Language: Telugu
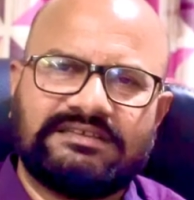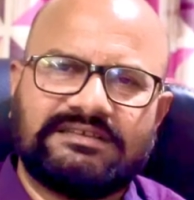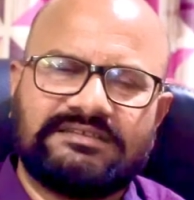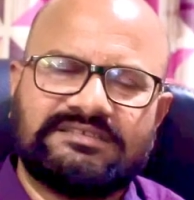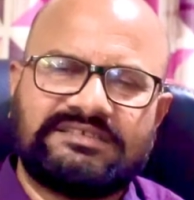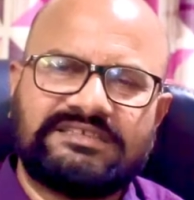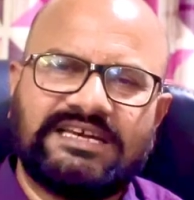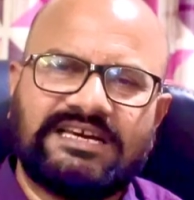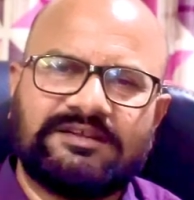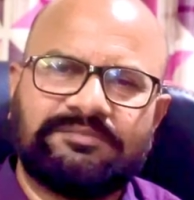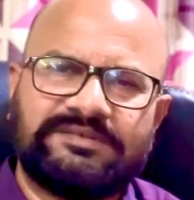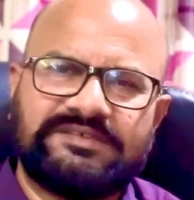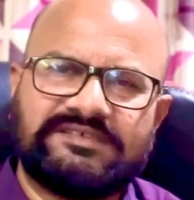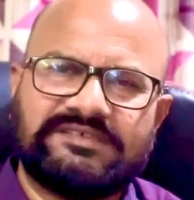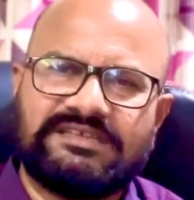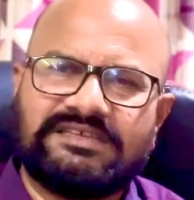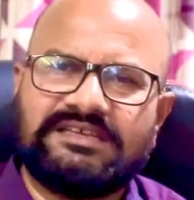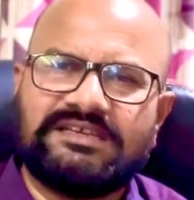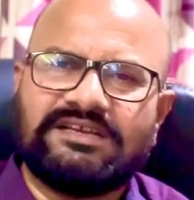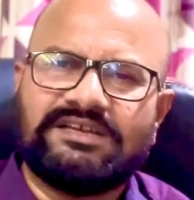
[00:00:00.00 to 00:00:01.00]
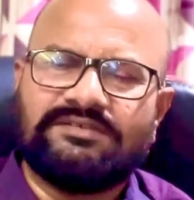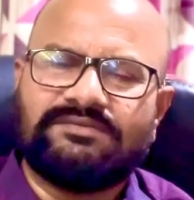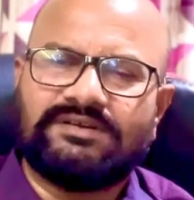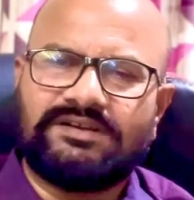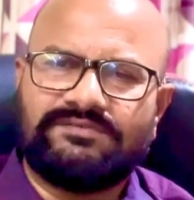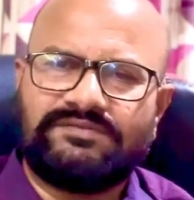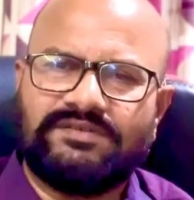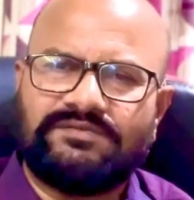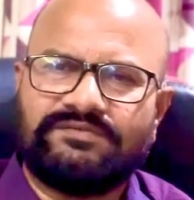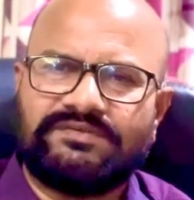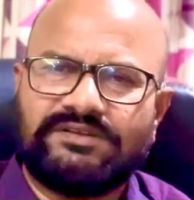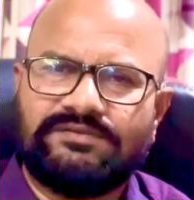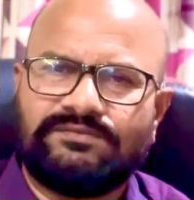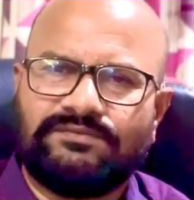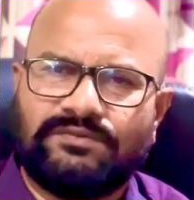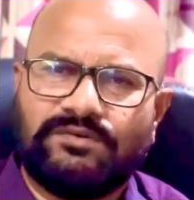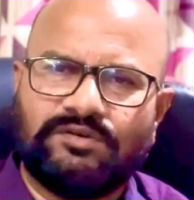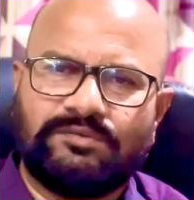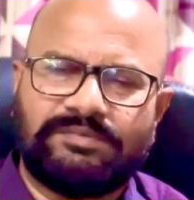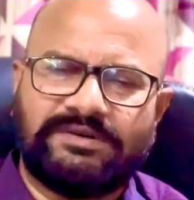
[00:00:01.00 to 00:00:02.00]
సిఆర్పిసి వన్ ఫిఫ్టీ
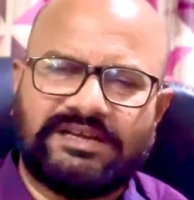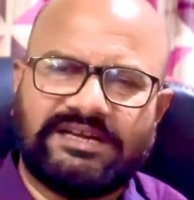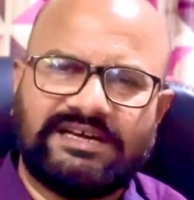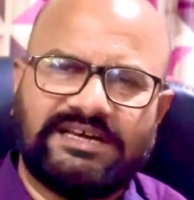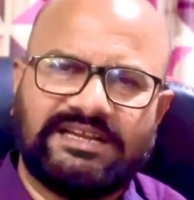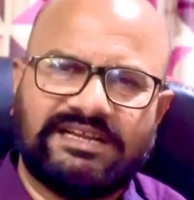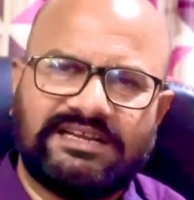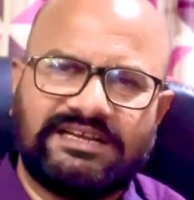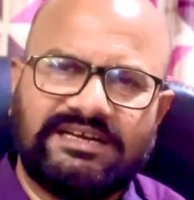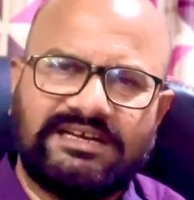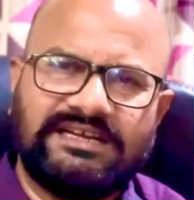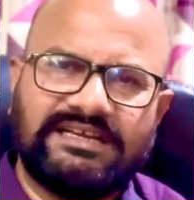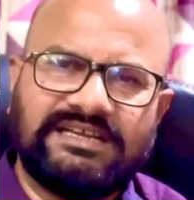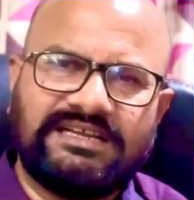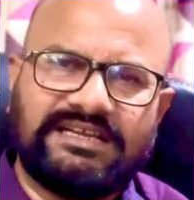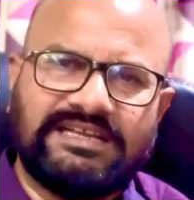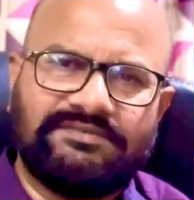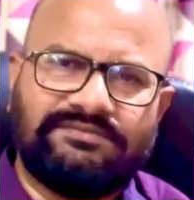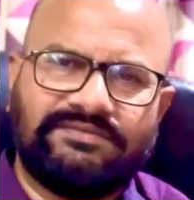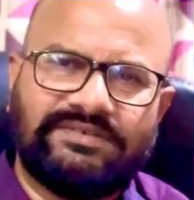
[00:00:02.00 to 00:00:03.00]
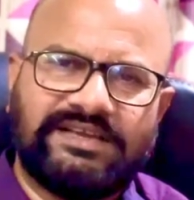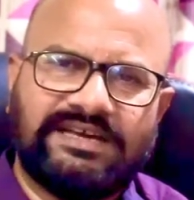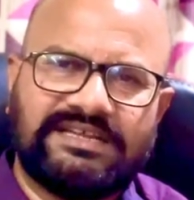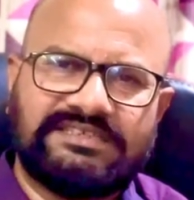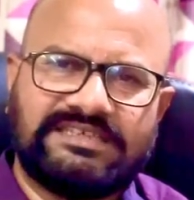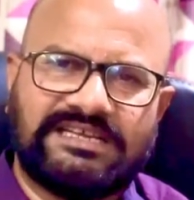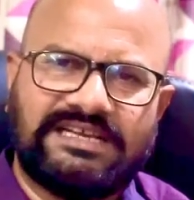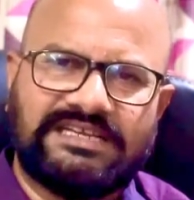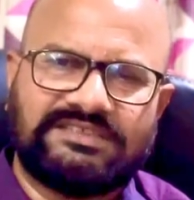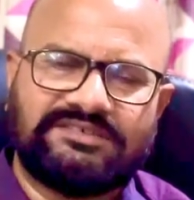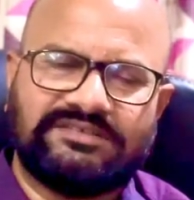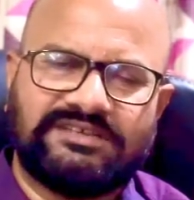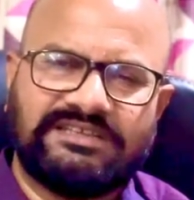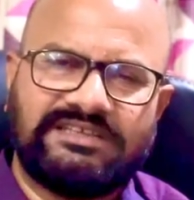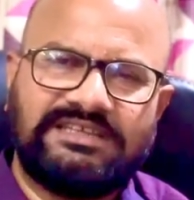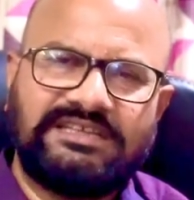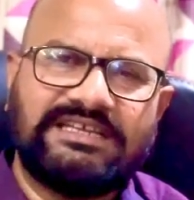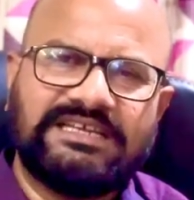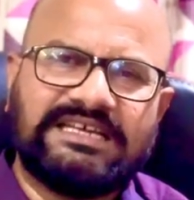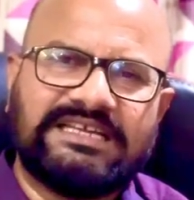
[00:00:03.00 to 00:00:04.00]
ఫోర్ ప్రకారంగా ఎఫ్ఐఆర్ చేయాల్సి ఉంటుంది
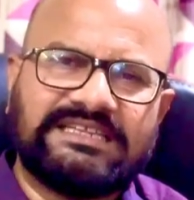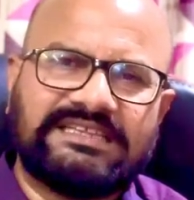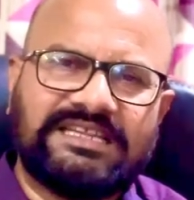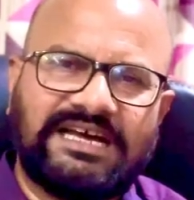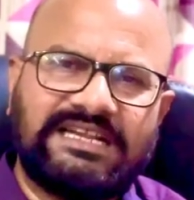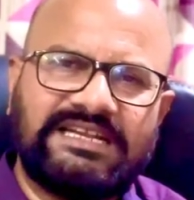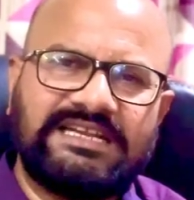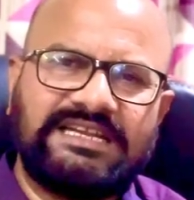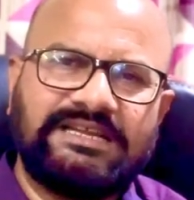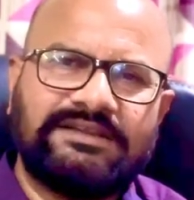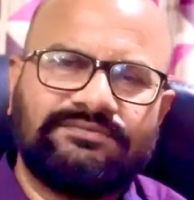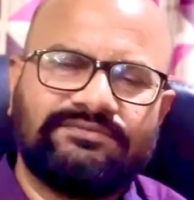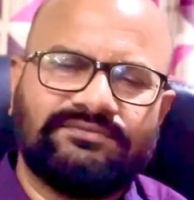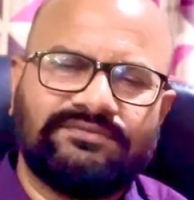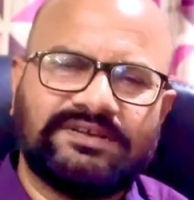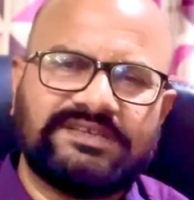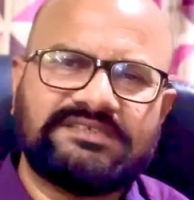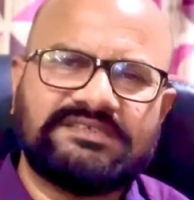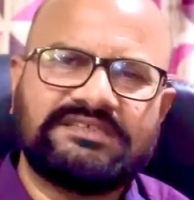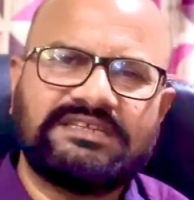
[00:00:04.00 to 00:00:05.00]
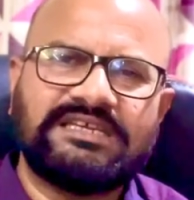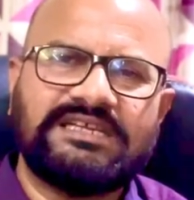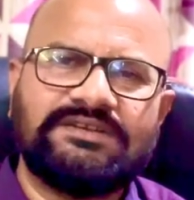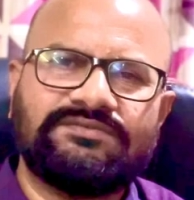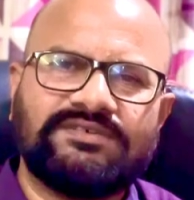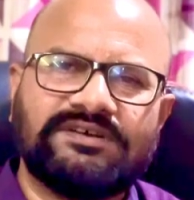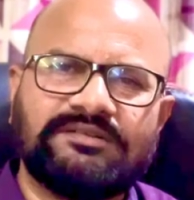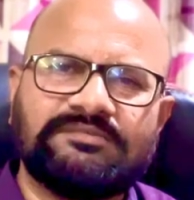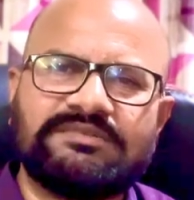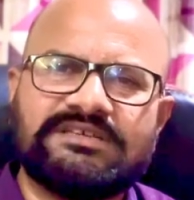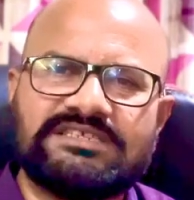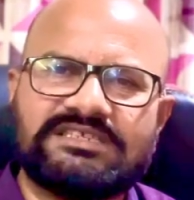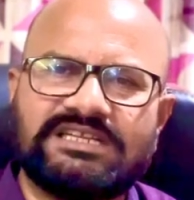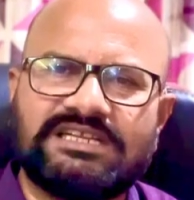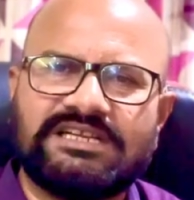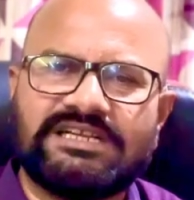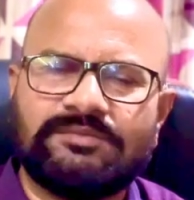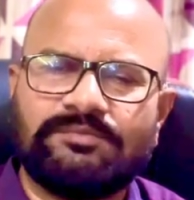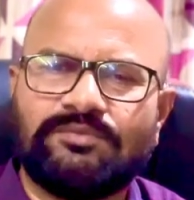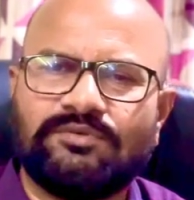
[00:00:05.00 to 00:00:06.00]
దాన్నే ఫస్ట్ ఇన్ఫర్మేషన్
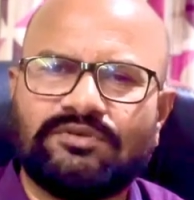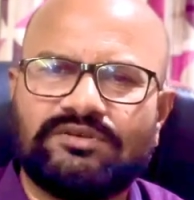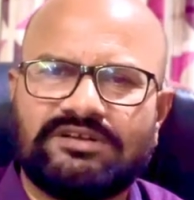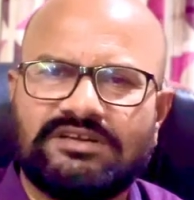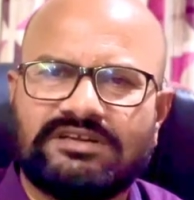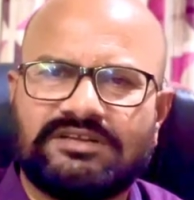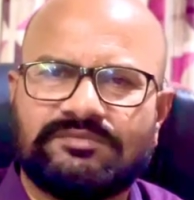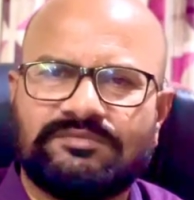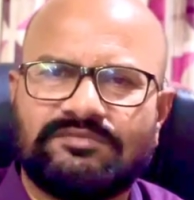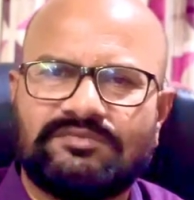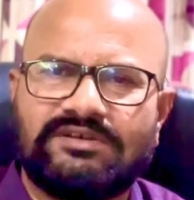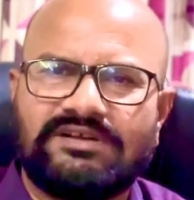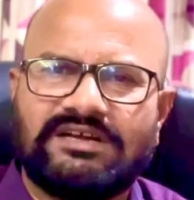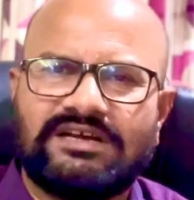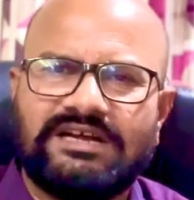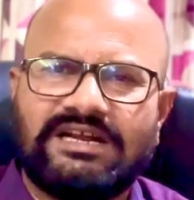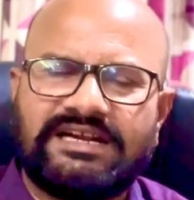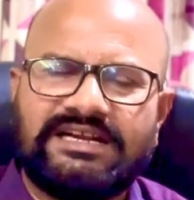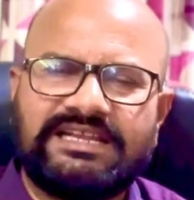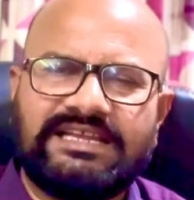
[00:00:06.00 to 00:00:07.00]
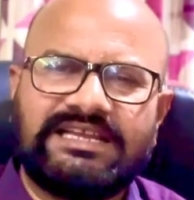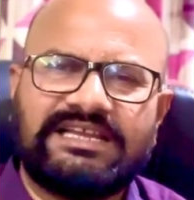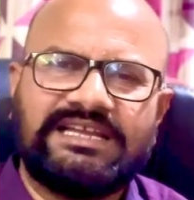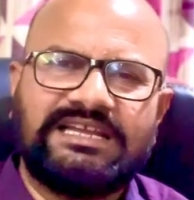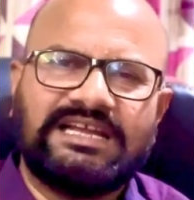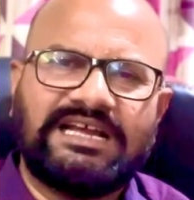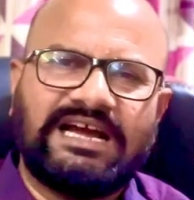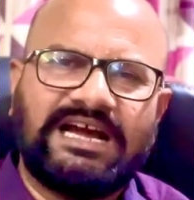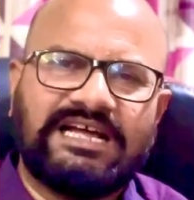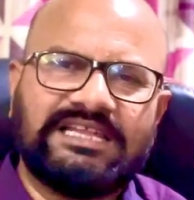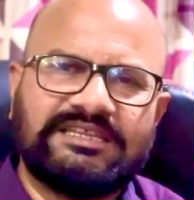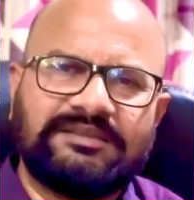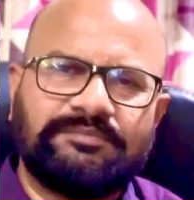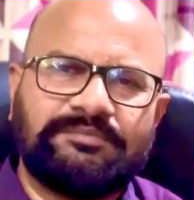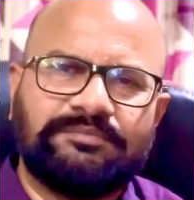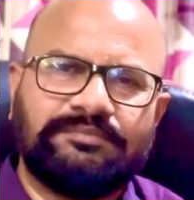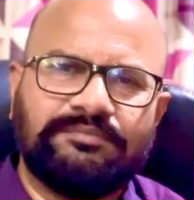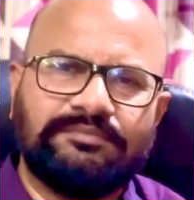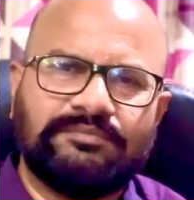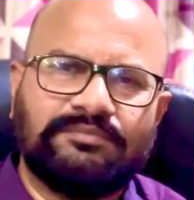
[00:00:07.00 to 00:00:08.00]
రిపోర్ట్ అంటాం అంటే అది
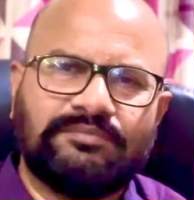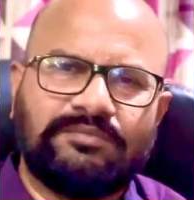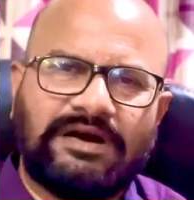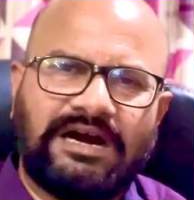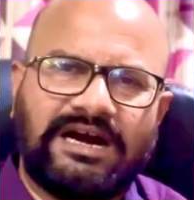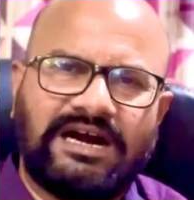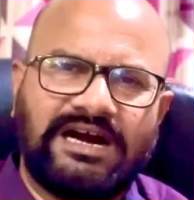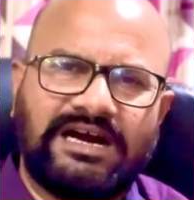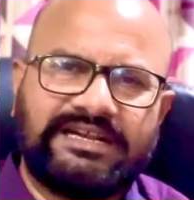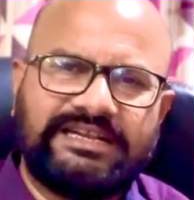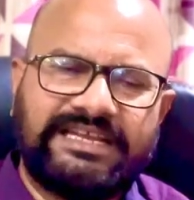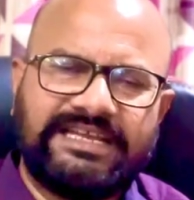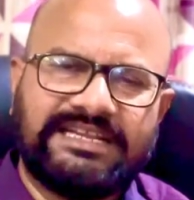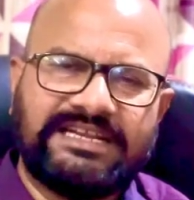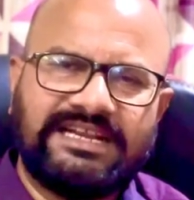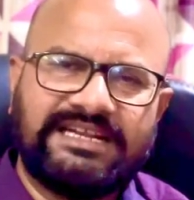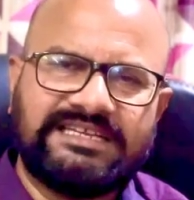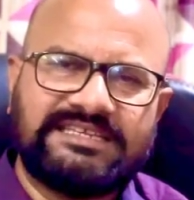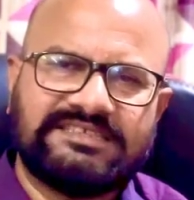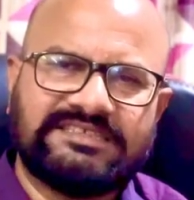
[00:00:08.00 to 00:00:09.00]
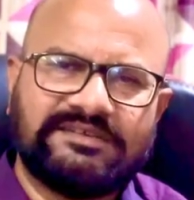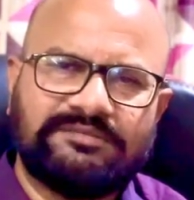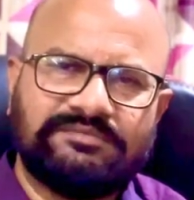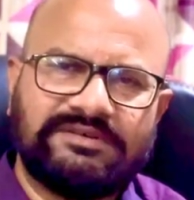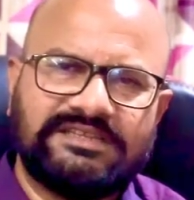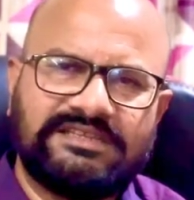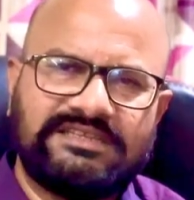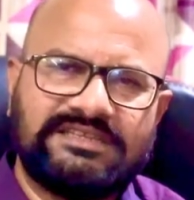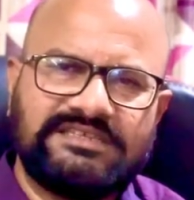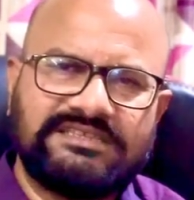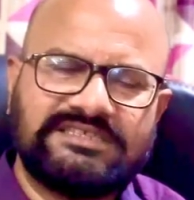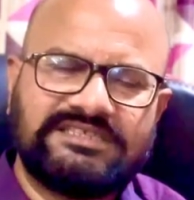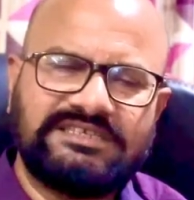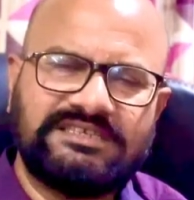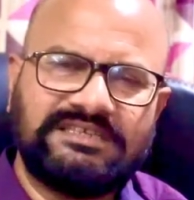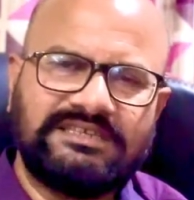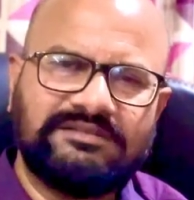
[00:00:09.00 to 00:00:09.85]
ఆ నేరానికి సంబంధించి